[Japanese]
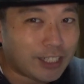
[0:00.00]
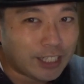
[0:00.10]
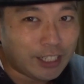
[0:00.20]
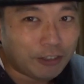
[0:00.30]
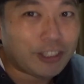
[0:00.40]
だ
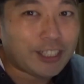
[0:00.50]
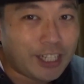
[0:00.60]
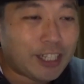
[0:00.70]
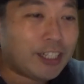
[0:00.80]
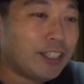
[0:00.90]
なってことです
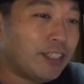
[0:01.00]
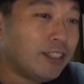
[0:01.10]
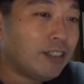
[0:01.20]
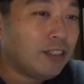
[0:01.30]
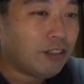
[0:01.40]
ね
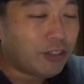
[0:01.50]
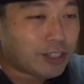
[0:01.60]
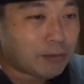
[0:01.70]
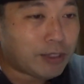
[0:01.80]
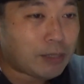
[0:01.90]
惜し
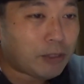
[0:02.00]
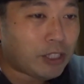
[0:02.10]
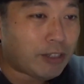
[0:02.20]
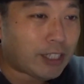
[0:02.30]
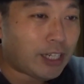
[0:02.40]
くもデビュー
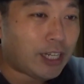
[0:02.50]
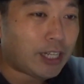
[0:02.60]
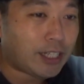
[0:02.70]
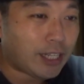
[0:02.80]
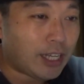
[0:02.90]
には至らな
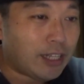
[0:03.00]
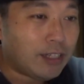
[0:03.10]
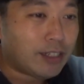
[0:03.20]
かったが